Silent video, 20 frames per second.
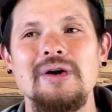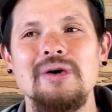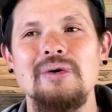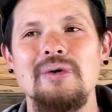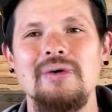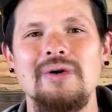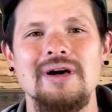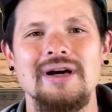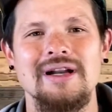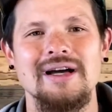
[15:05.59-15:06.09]

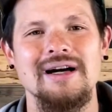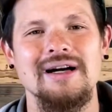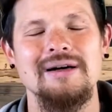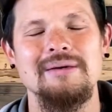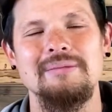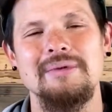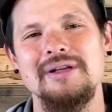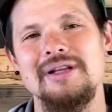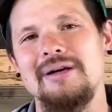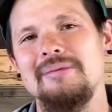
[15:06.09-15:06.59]
ここか
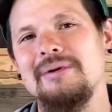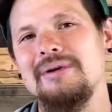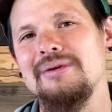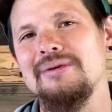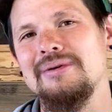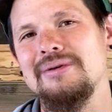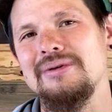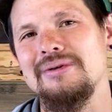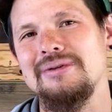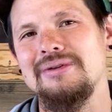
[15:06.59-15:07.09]
ら学べる
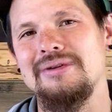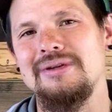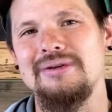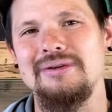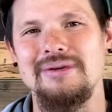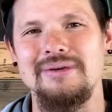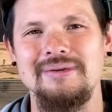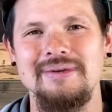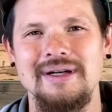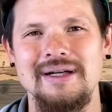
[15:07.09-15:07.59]
ことっていう
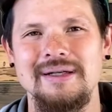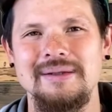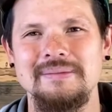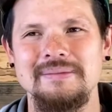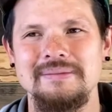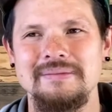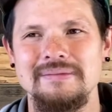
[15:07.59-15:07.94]
のは